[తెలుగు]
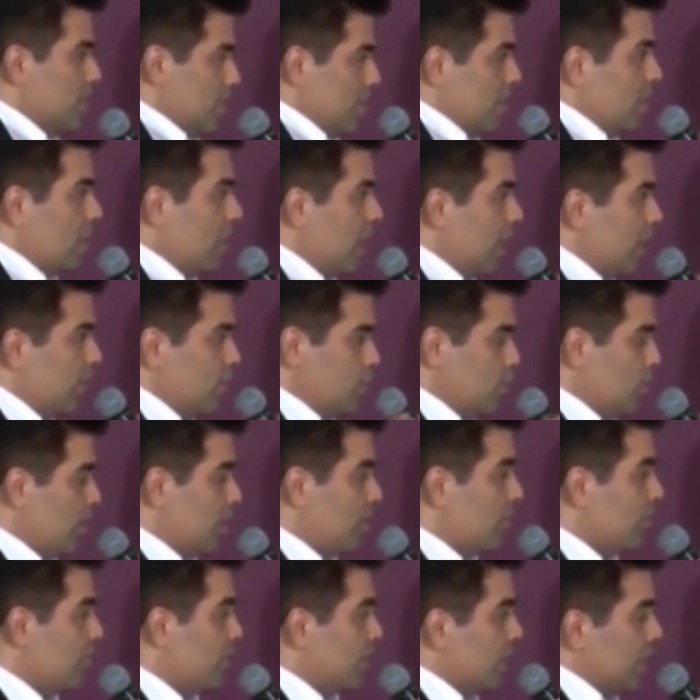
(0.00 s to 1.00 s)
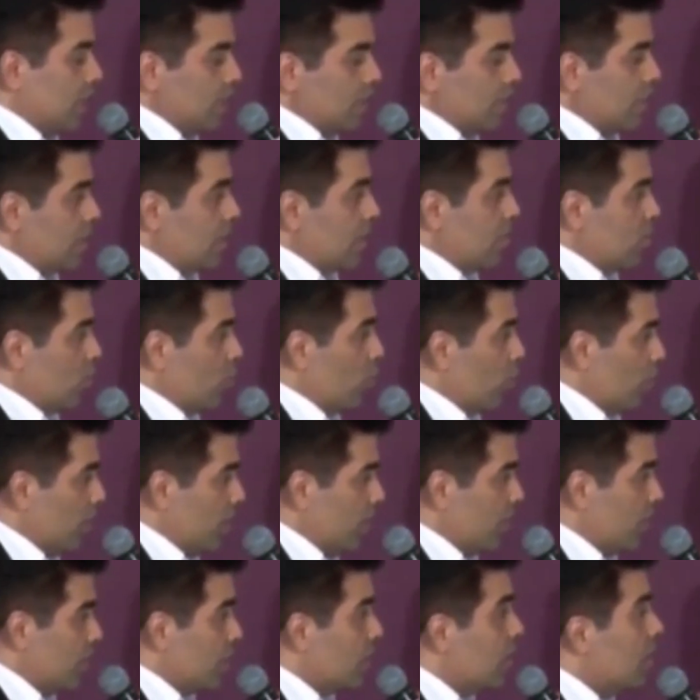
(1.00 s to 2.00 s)
వెయిట్ చేస్తున్నారు సో ఇలాంటి
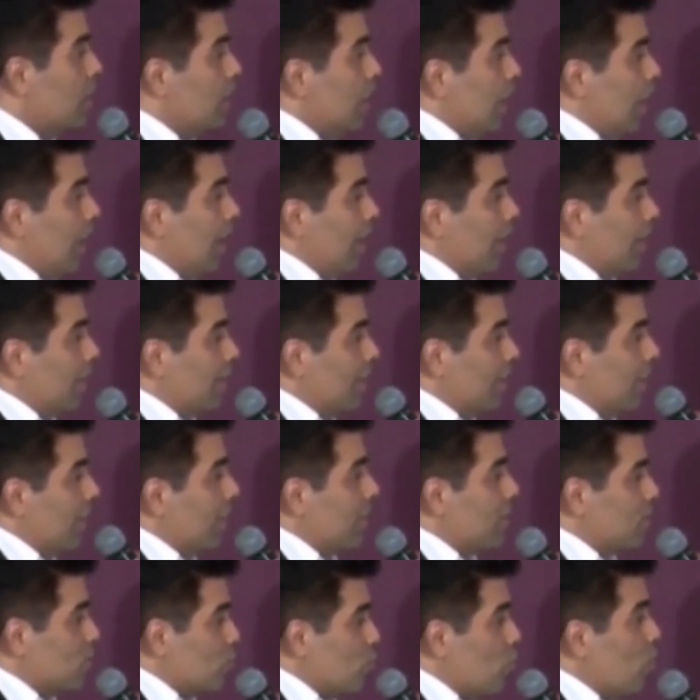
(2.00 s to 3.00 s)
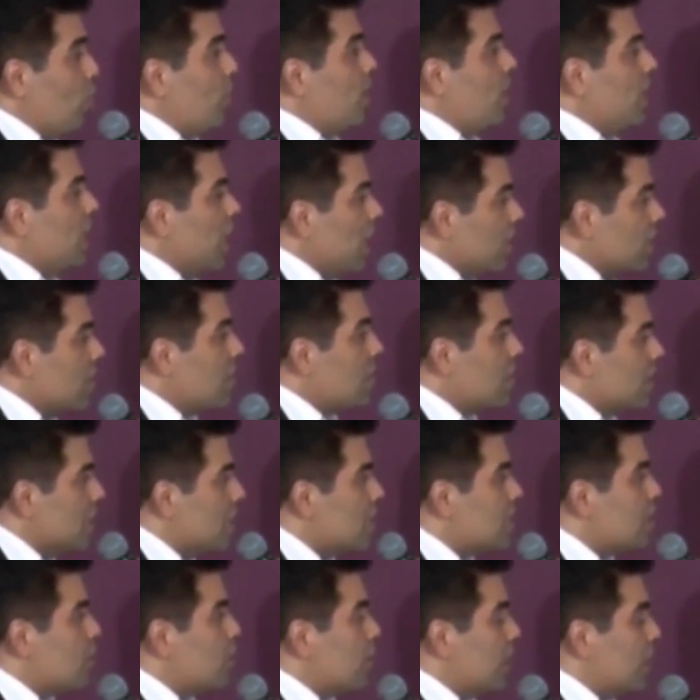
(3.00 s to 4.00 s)
టైంలో విజయ్ దేవరకొండ కరణ్తో
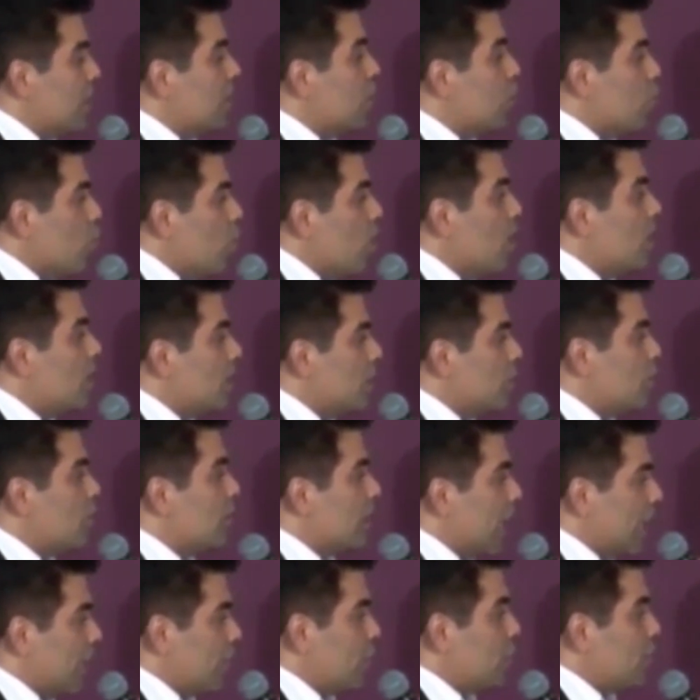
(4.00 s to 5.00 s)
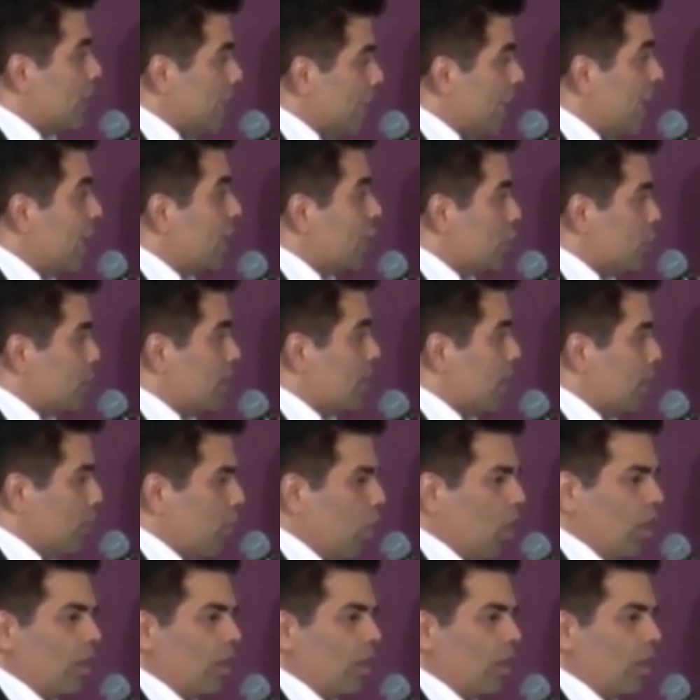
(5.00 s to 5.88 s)
కలిసి స్ట్రైట్ హిందీ సినిమా చేసి